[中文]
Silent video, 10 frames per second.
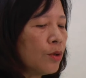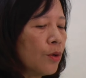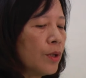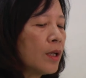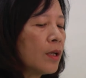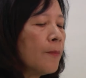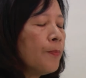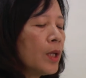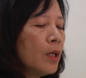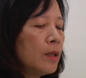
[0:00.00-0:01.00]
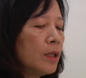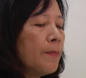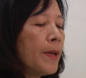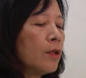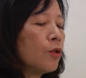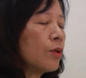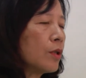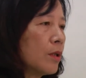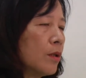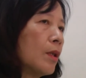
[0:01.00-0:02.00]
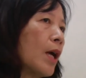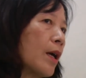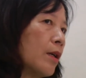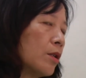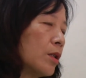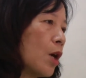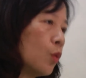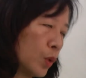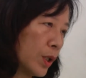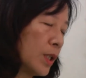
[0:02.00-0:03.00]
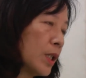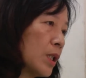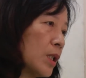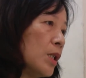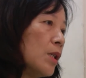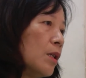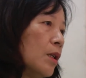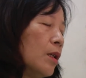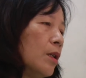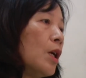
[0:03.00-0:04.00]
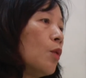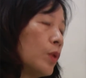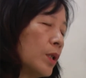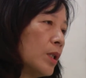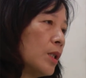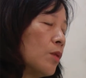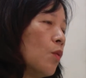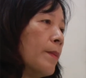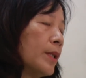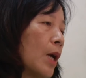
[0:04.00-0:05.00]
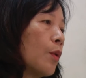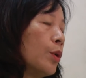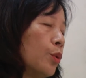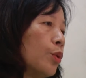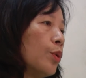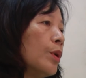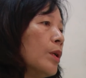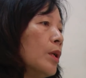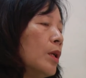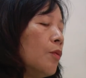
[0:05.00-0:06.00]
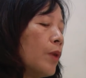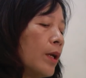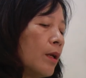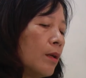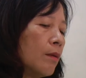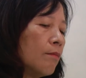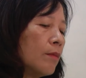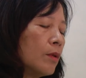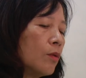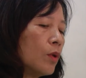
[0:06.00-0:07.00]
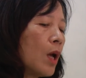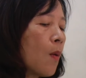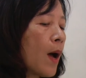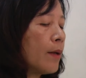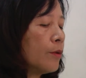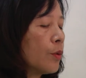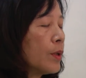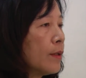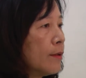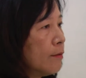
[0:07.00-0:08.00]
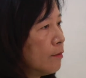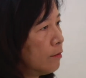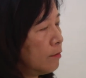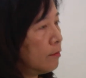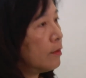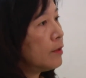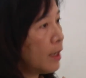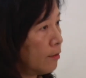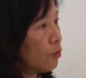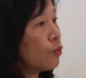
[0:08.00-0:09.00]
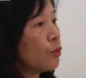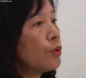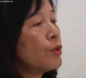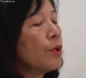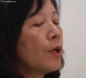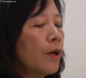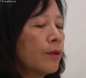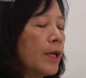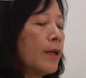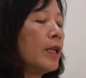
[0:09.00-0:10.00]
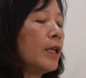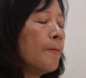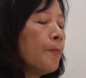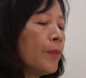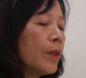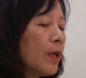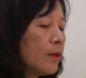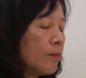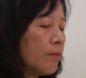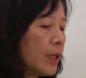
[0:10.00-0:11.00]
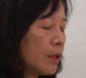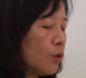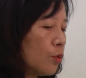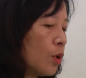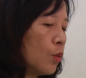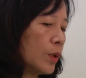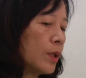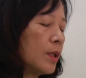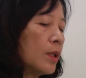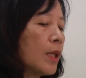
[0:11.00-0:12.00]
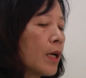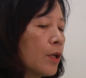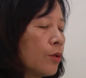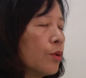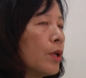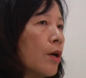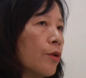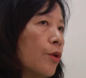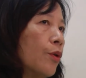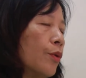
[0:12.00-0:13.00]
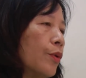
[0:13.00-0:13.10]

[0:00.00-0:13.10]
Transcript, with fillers: 育有一个基本的就是大概是要五十只，要五十只我们才会去，因为要花很多的人出去啊，人力。那每次如果五十只，大概需要有